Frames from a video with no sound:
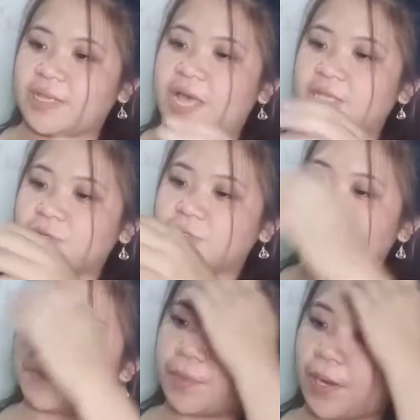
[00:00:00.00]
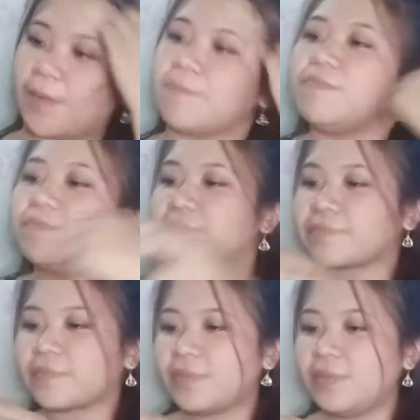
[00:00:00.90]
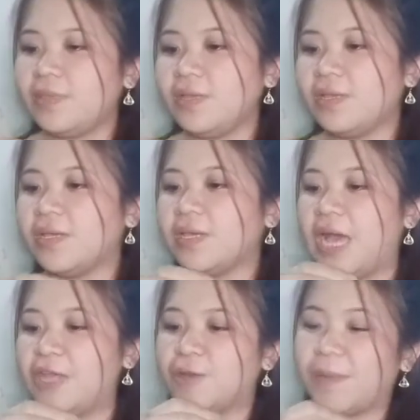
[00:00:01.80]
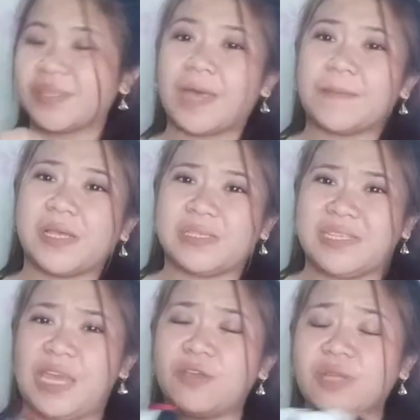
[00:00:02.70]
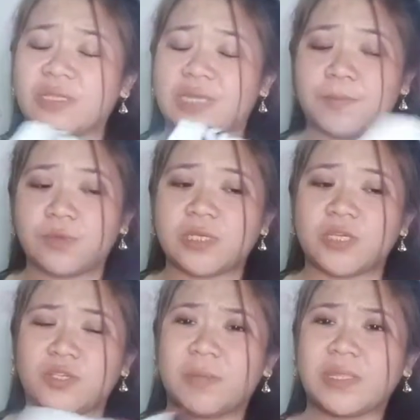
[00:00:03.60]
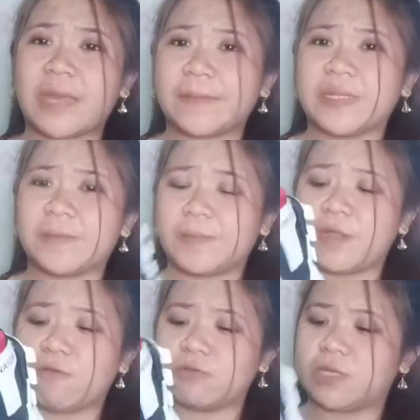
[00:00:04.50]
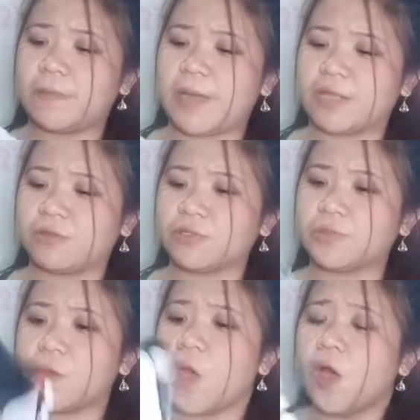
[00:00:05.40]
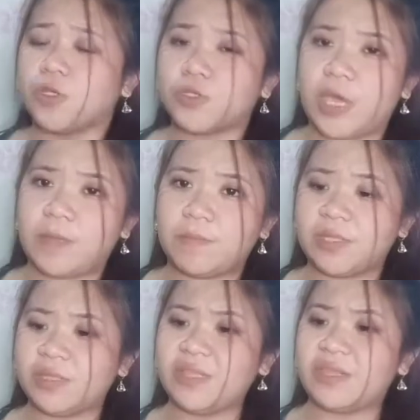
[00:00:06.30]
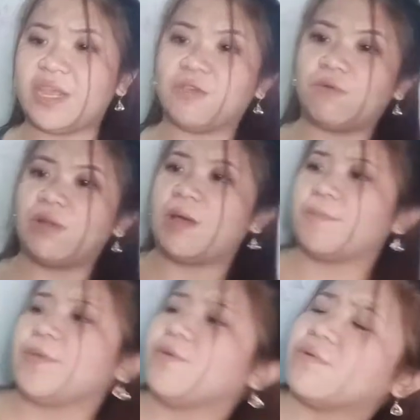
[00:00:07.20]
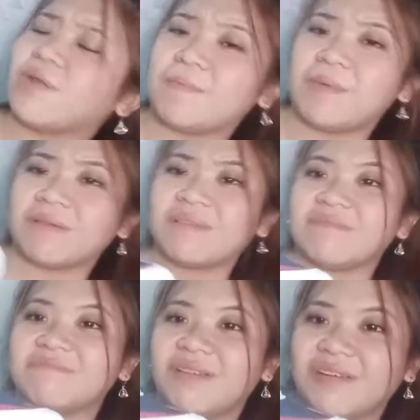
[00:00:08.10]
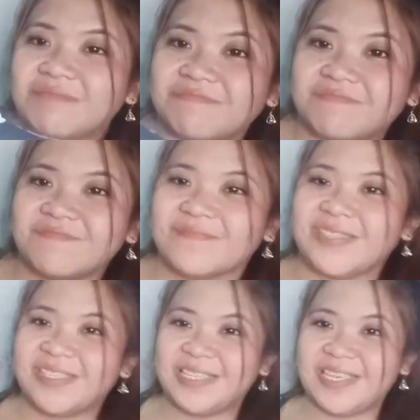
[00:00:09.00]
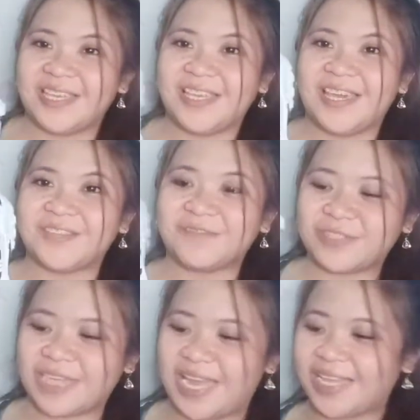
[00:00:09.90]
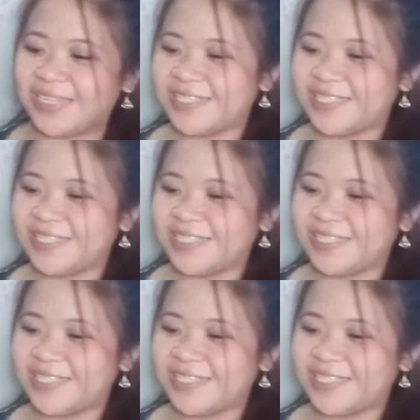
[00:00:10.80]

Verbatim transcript: Kaso, syempre, ano, madami kasi, ayun nga sabi ko sa inyo, madami naman akong sapatos. So, I mean, tinry ko lang. Pero, grabe, ang ganda. Hmm. Ito siya.